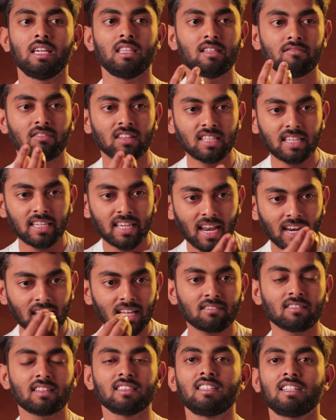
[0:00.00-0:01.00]
இது வந்து
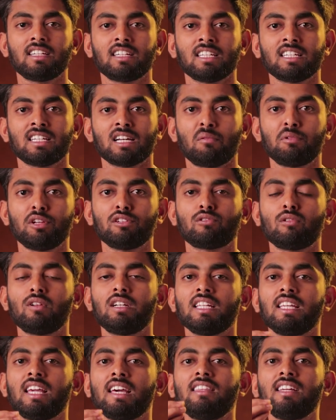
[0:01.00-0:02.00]
எனக்கு வந்திருக்கு அப்படின்னு
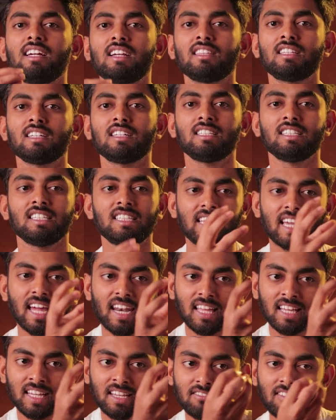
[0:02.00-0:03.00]
சொல்லிட்டு எது எடுத்துக்குது இது
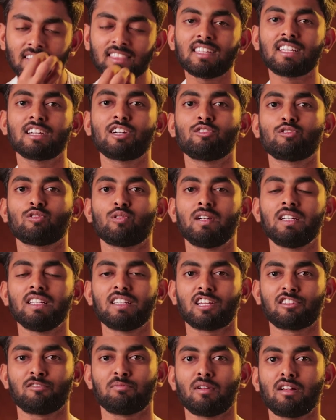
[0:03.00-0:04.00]
எனக்கு வந்திருக்குன்னு
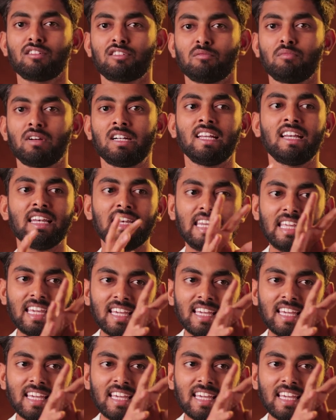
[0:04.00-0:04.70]
சொல்லிட்டு ரெஸ்பான்சிபிலிட்டி